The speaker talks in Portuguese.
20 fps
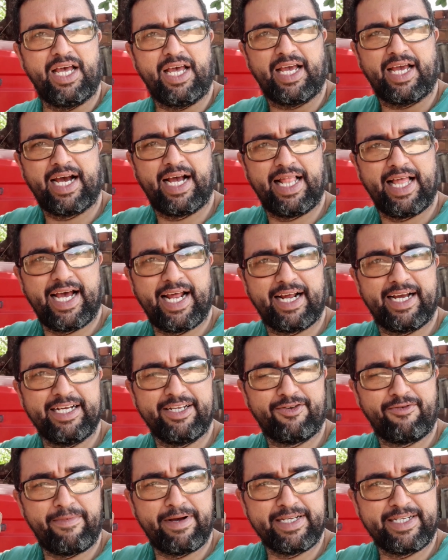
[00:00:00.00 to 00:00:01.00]
Galera, antes
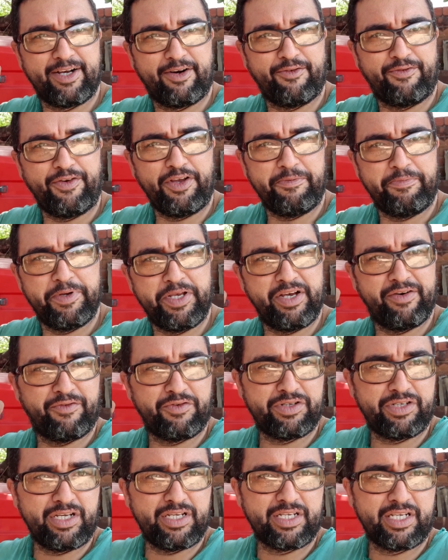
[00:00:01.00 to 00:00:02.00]
de começar o vídeo, pedir a
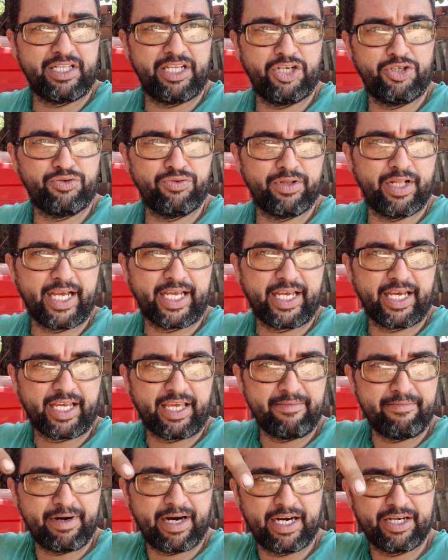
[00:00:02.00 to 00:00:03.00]
vocês que deixem o like
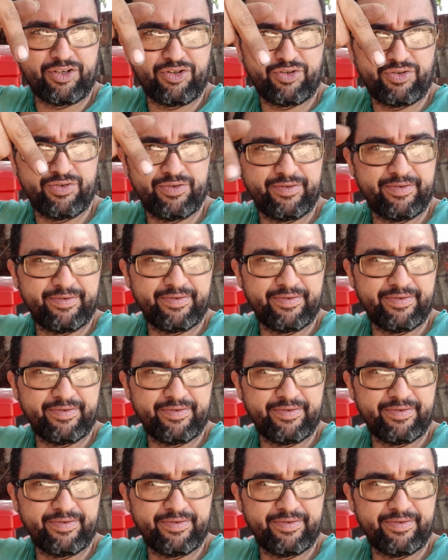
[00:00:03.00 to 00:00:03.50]
aqui embaixo.